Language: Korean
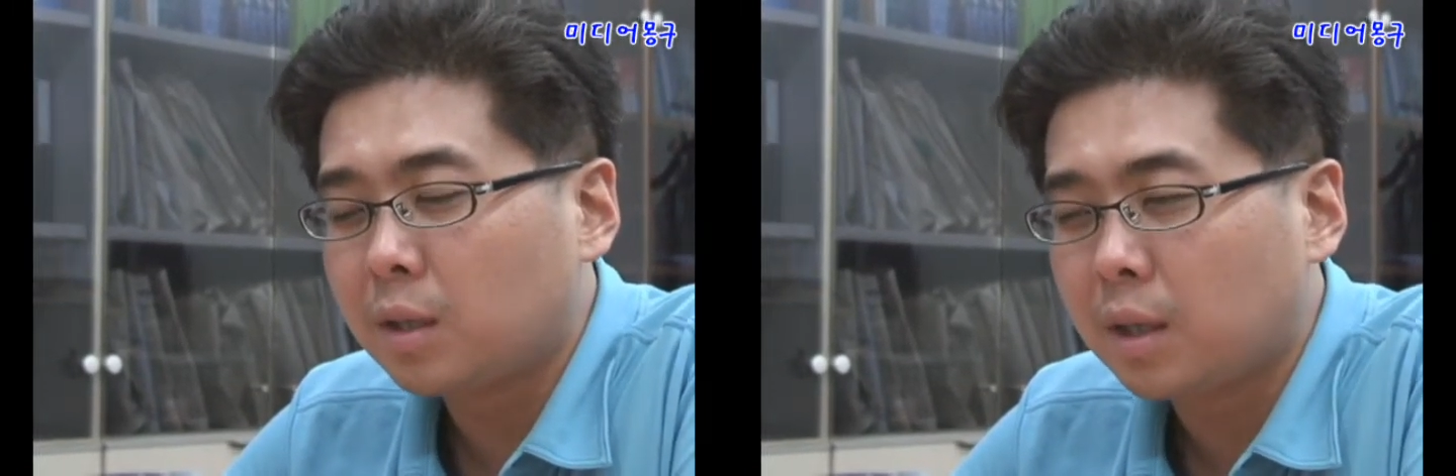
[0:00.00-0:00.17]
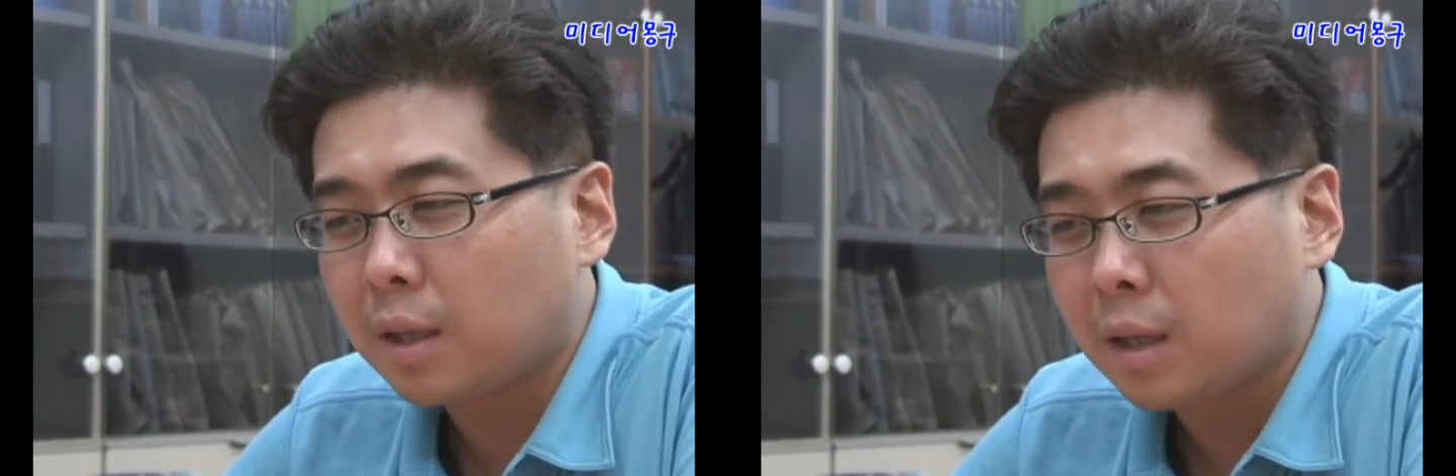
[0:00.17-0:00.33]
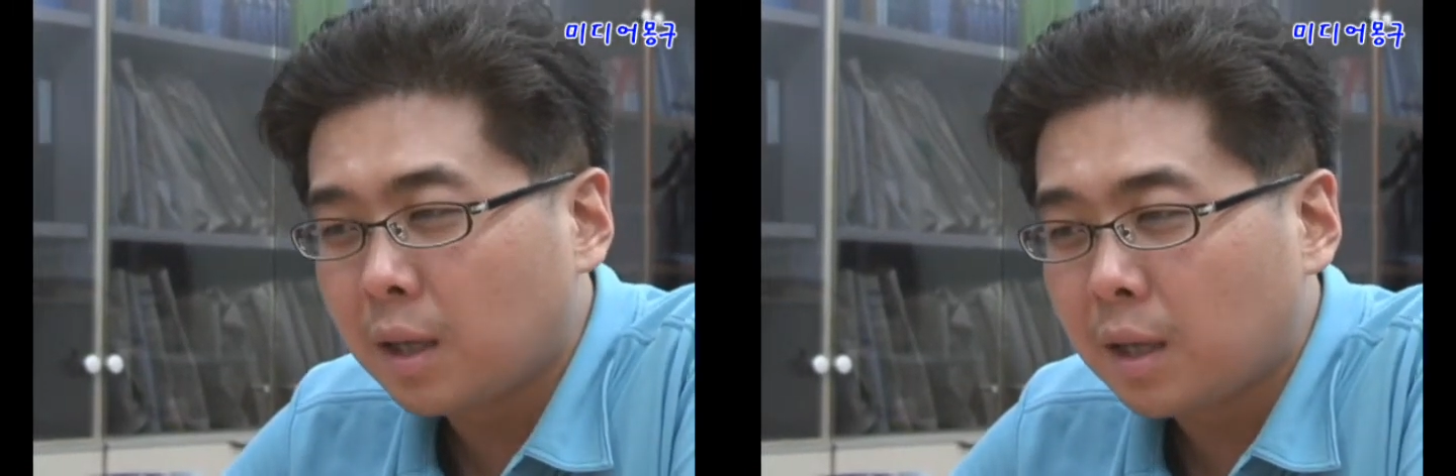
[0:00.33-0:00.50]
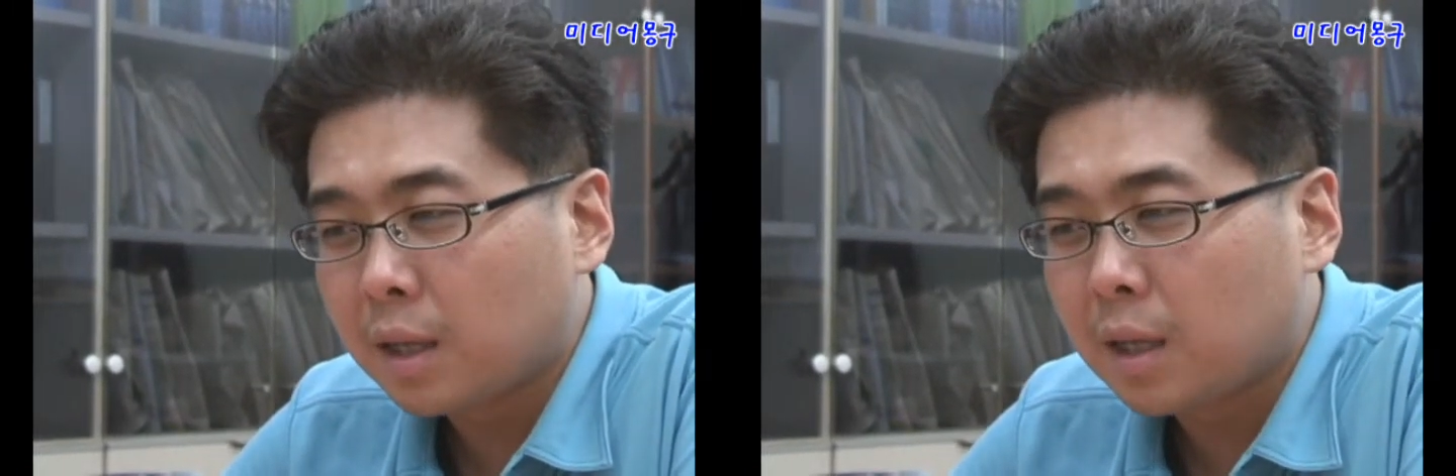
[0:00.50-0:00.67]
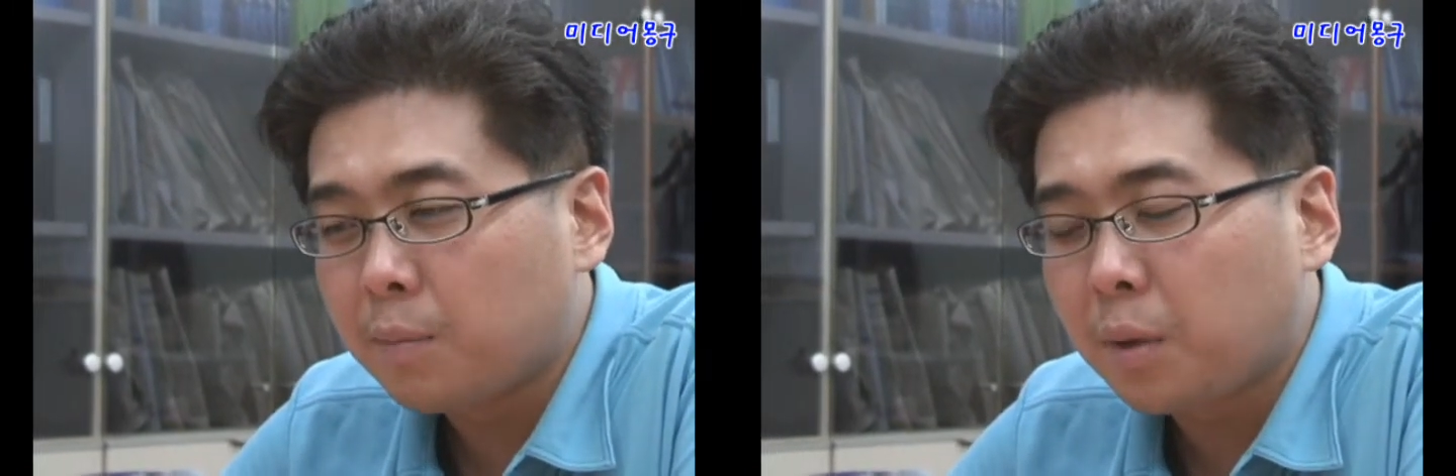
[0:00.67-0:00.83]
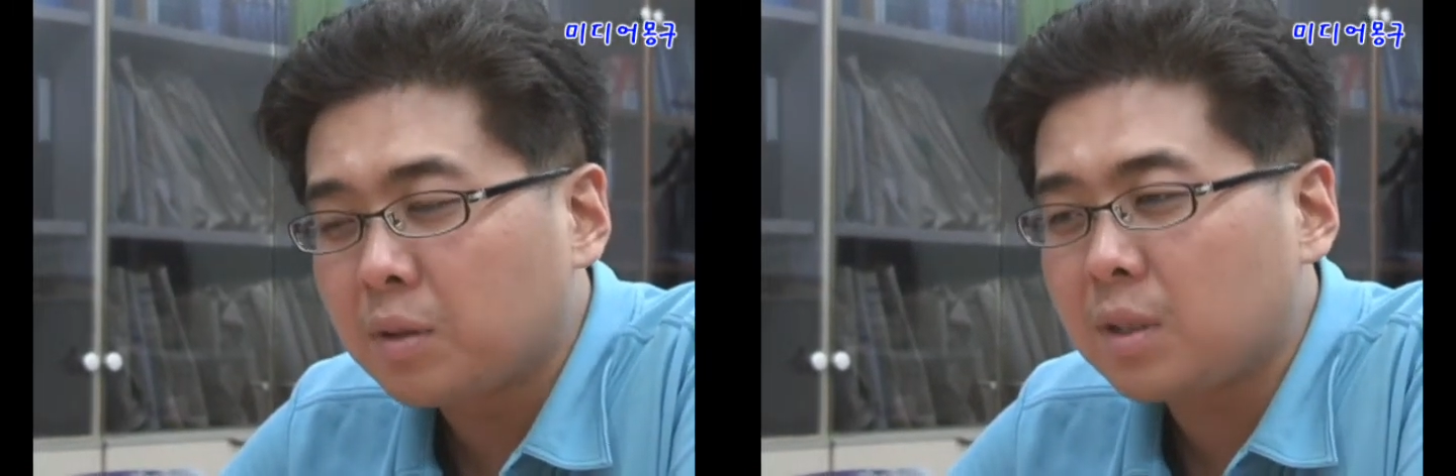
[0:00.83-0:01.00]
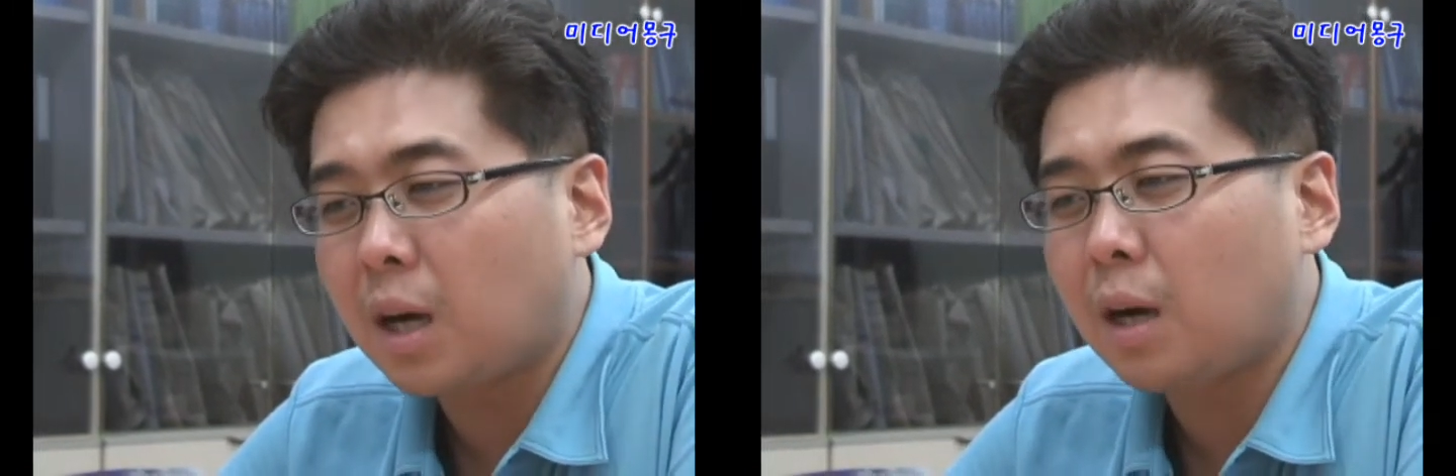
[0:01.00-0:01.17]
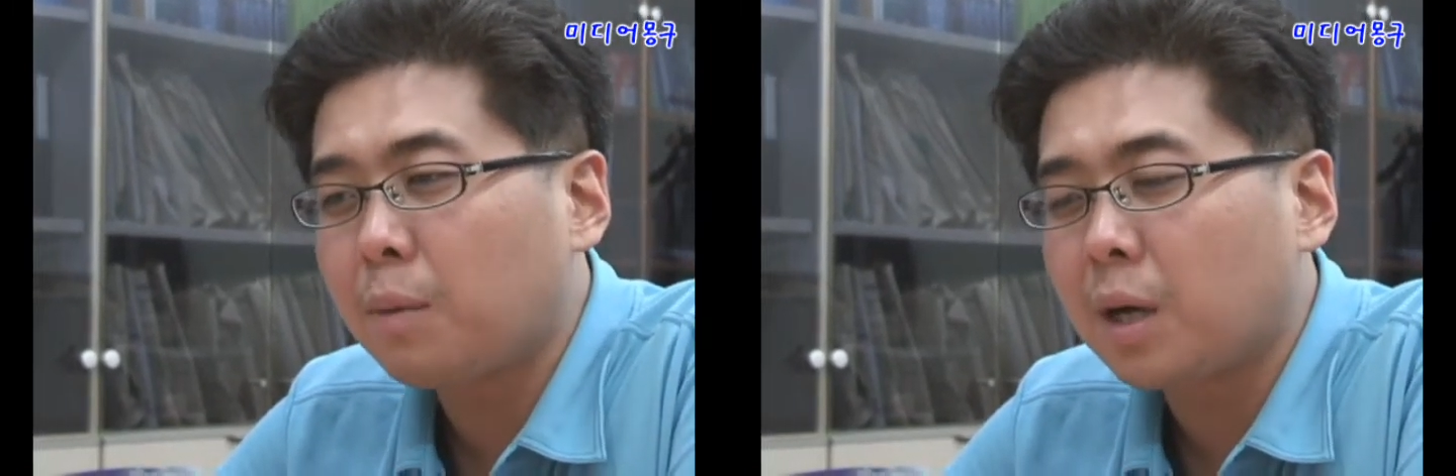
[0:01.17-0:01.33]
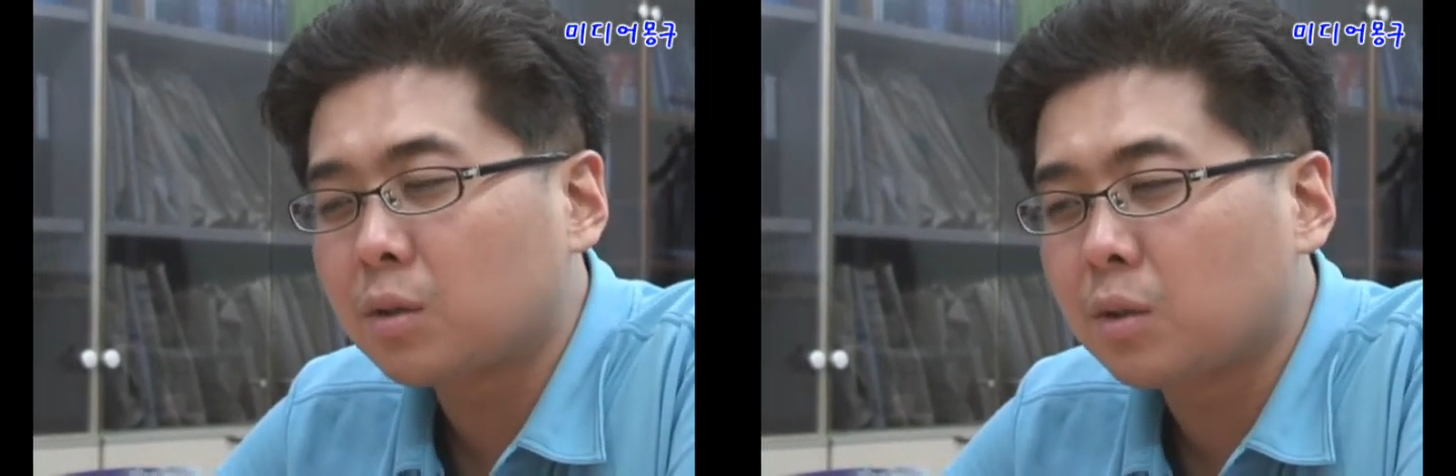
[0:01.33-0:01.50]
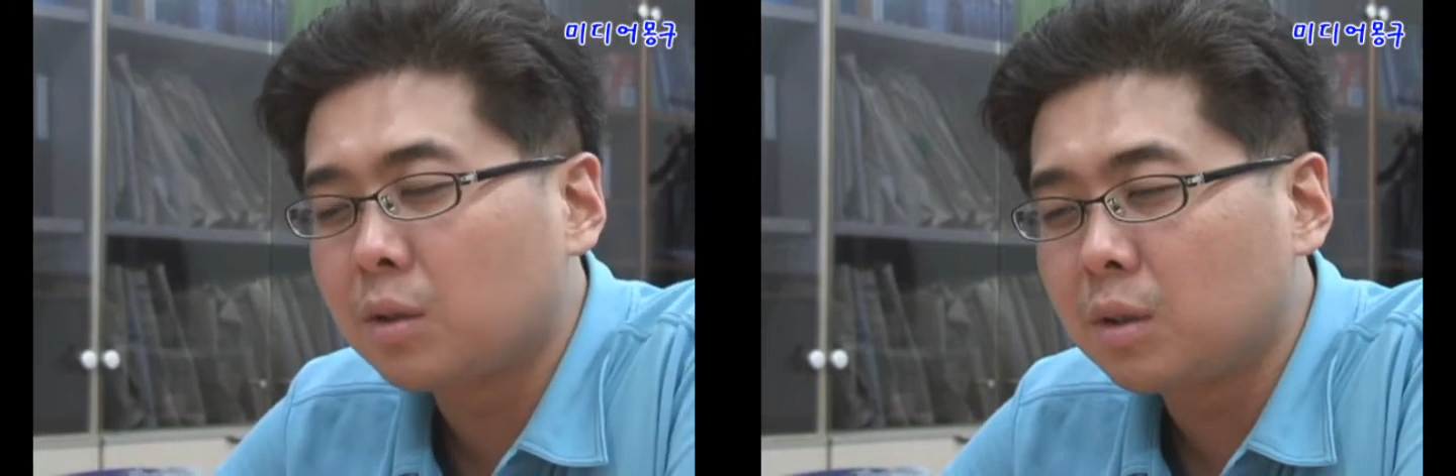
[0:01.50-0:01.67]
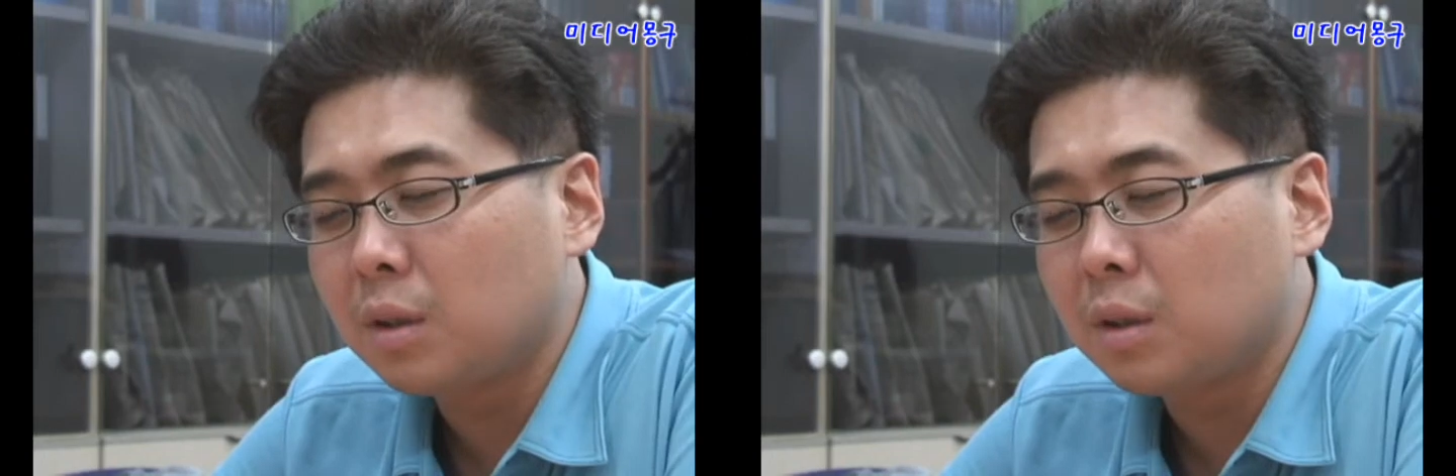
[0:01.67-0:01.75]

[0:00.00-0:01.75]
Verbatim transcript: 근데 이번 사과 방송은